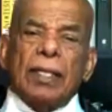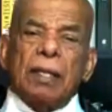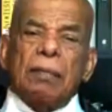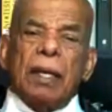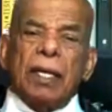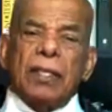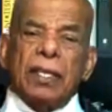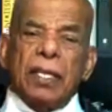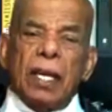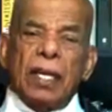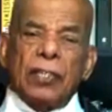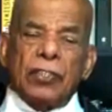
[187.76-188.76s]
அதே
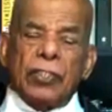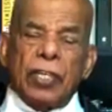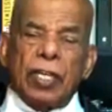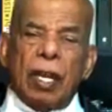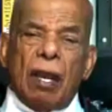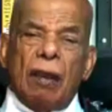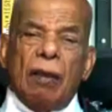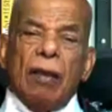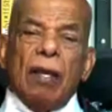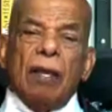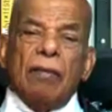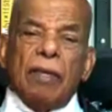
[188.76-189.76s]
மாதிரியாக சீனா
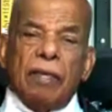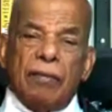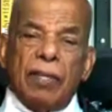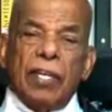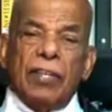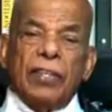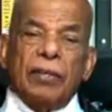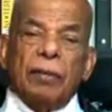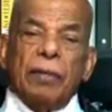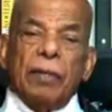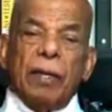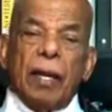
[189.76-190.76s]
விடுத்து
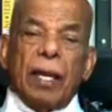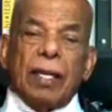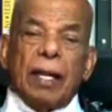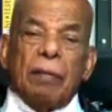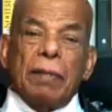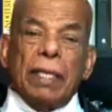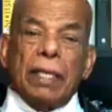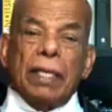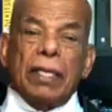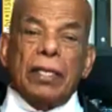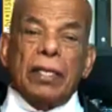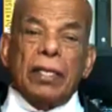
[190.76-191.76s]

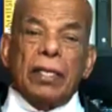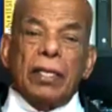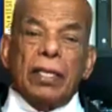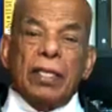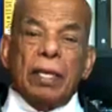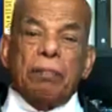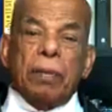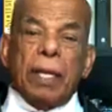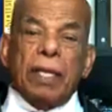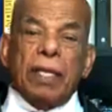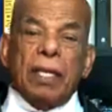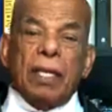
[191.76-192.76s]
அருகாமையிலே இருக்கின்ற
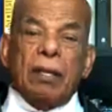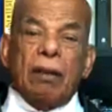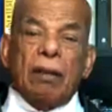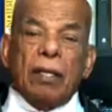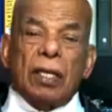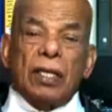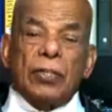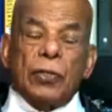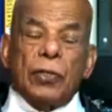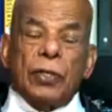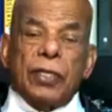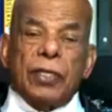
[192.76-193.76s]
ஜப்பானிய கார்கள்
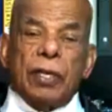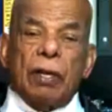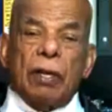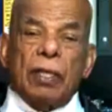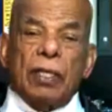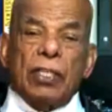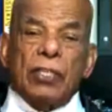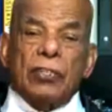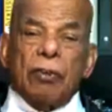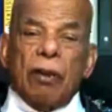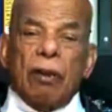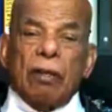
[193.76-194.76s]
டொயோட்டா
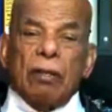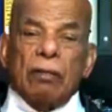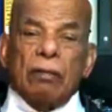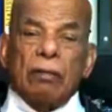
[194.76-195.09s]
நிசான்